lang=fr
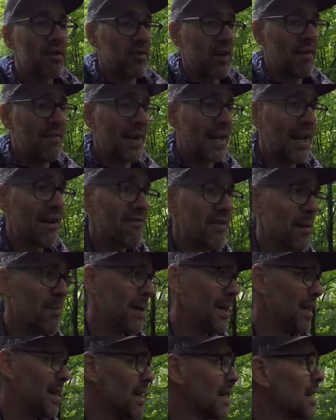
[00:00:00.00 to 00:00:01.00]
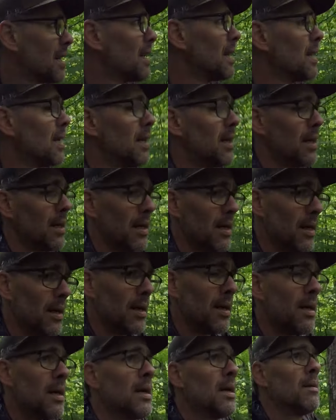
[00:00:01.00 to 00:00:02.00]
ça avec la famille.
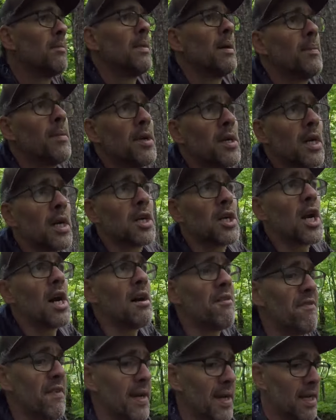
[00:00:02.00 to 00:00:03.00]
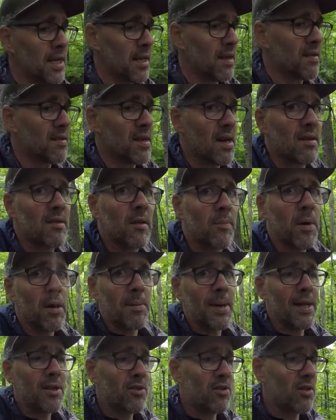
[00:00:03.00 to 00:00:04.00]
Mais moi, j'en fais de ce temps pas
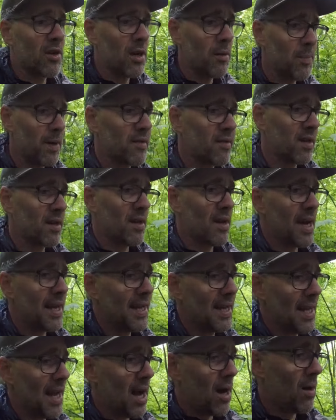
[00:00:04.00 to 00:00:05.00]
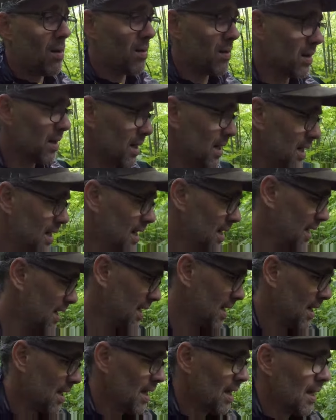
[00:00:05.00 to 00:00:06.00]
mal du sol parce qu'Adélaure euh,
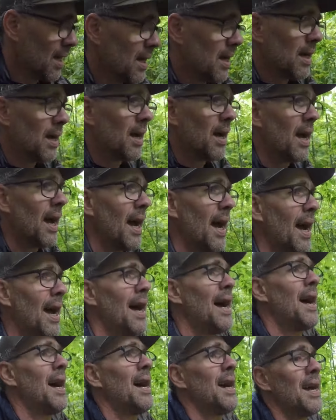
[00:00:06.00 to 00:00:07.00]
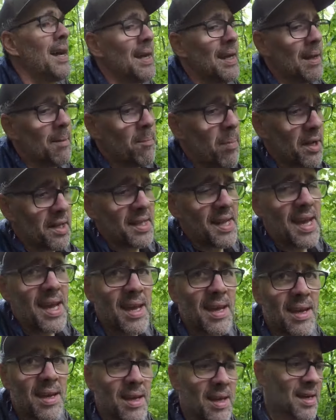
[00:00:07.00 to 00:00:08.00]
euh,
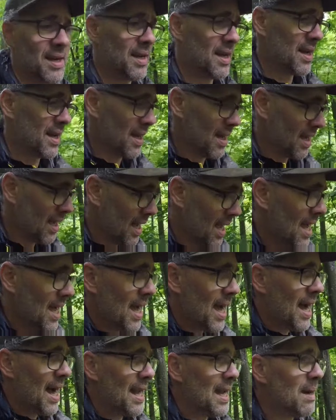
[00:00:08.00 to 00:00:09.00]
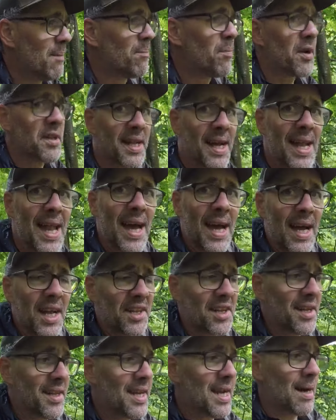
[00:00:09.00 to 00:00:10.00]
euh, elle aime pas tant la
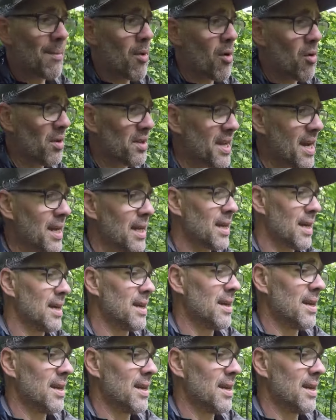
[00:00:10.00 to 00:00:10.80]
randonnée en montagne.